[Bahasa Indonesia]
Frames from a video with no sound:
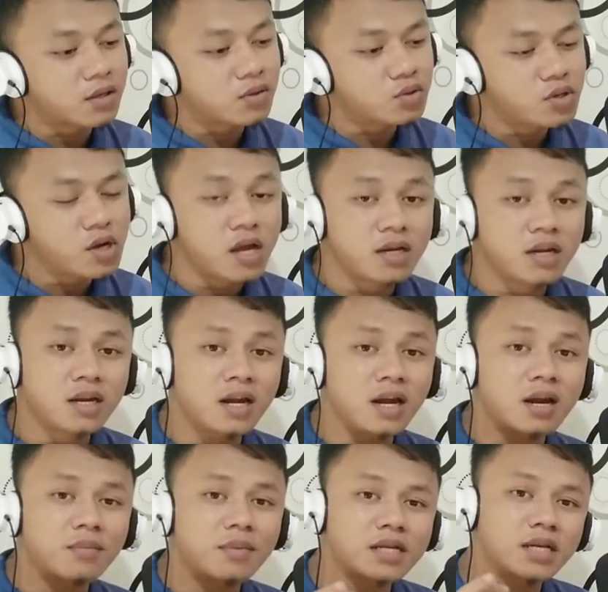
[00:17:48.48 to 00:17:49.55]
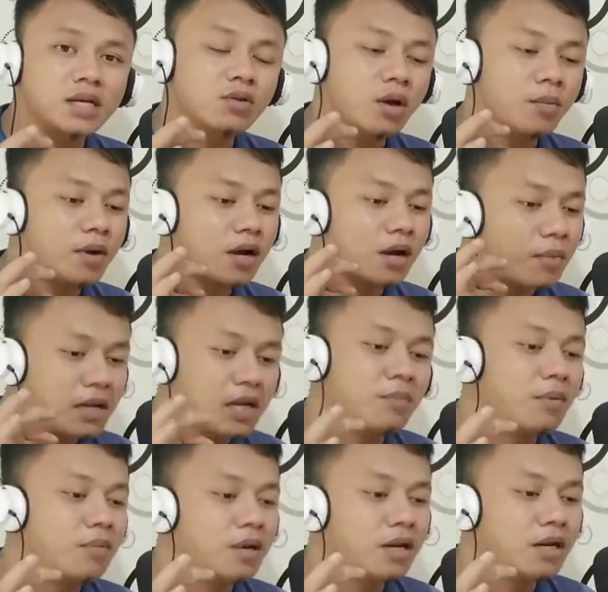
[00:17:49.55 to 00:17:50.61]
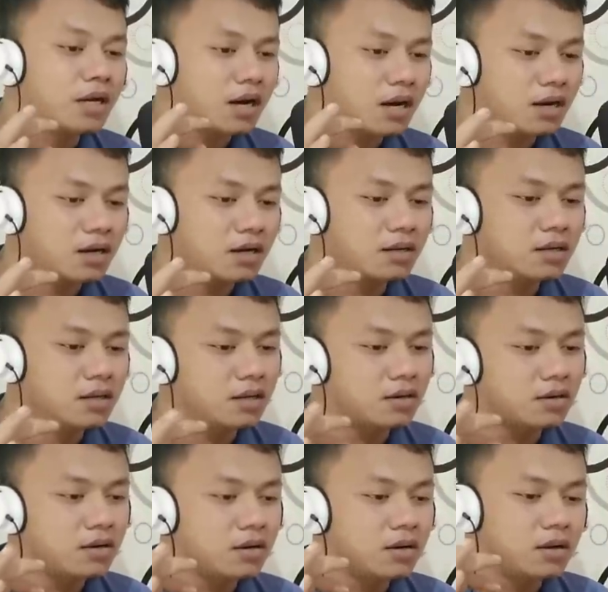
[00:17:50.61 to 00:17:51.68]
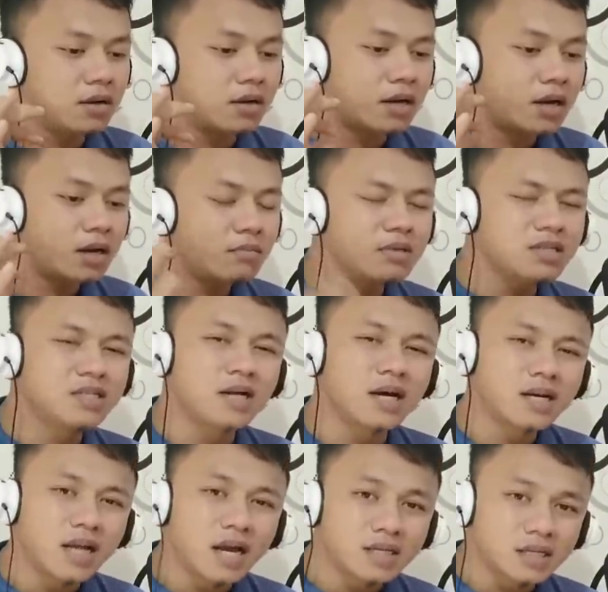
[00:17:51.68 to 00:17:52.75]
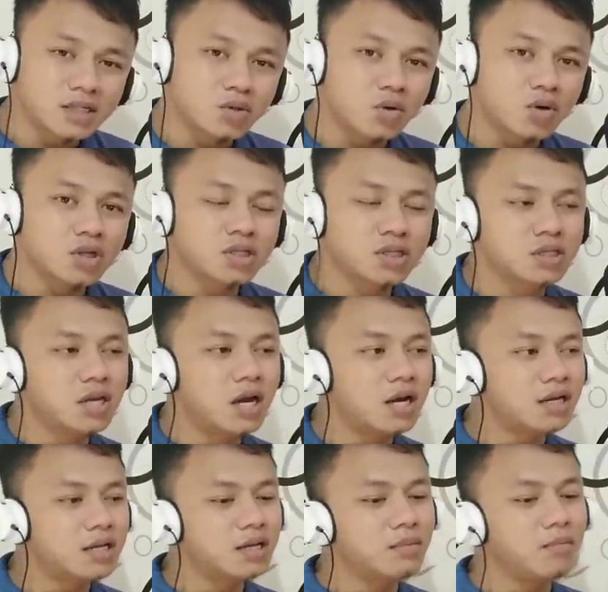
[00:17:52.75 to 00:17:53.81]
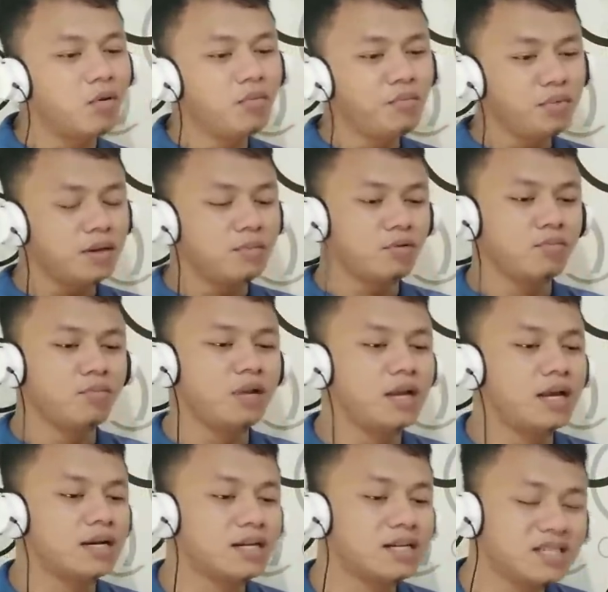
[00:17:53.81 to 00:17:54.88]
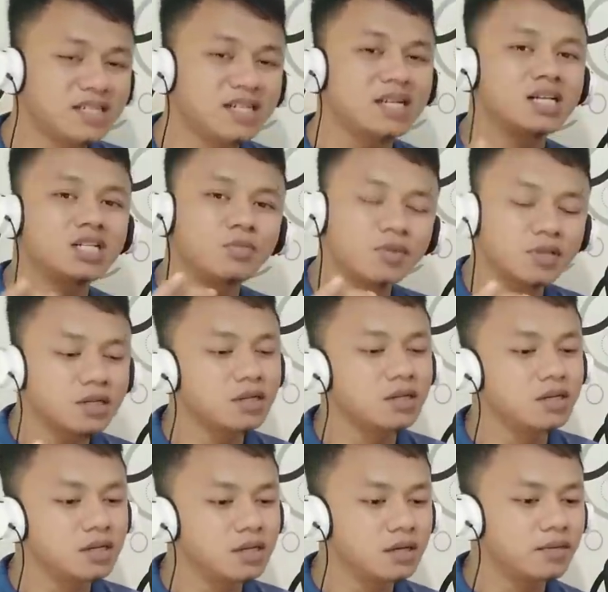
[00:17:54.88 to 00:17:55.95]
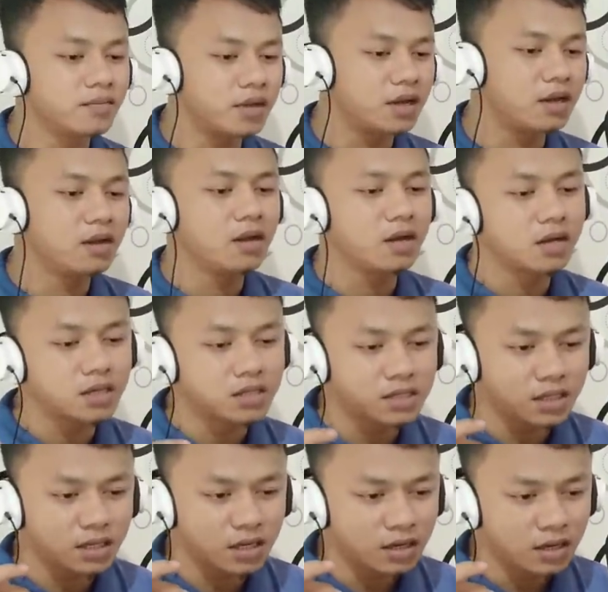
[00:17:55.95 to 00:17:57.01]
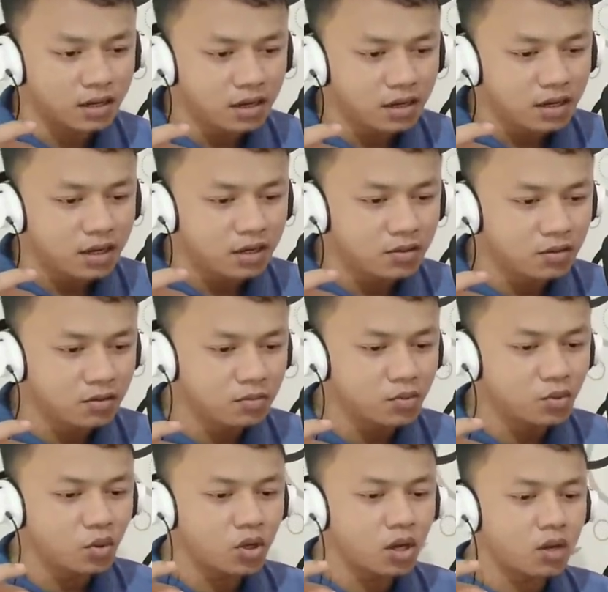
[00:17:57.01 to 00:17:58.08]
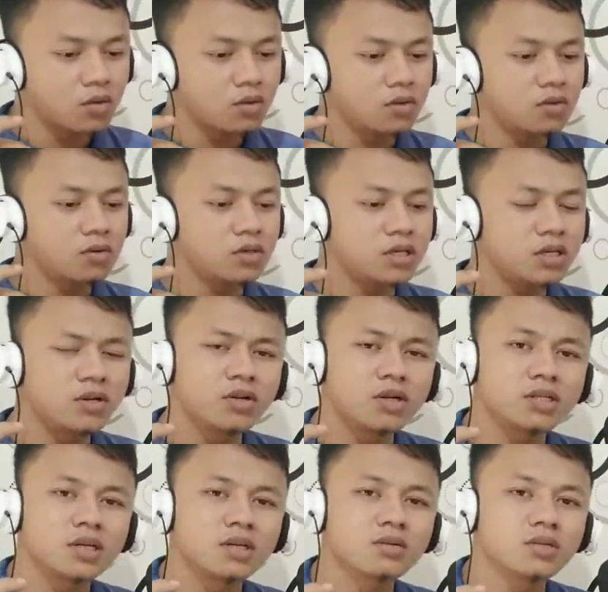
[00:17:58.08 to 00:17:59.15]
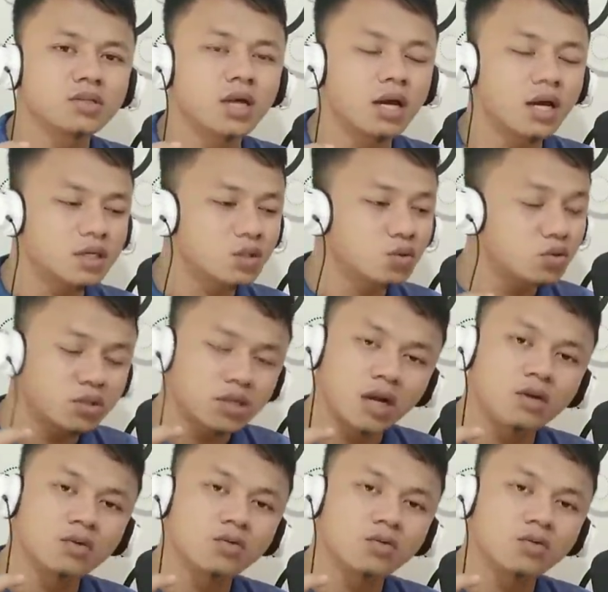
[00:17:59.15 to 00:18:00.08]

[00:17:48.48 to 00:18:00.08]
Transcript: nggak tahu juga ya di negara Malaysia itu apakah banyak peminatnya karena gini loh karena mencari aksesoris dari mobil-mobil yang kecil yang seperti ini ya kecil itu menurut aku di Indonesia itu sangat susah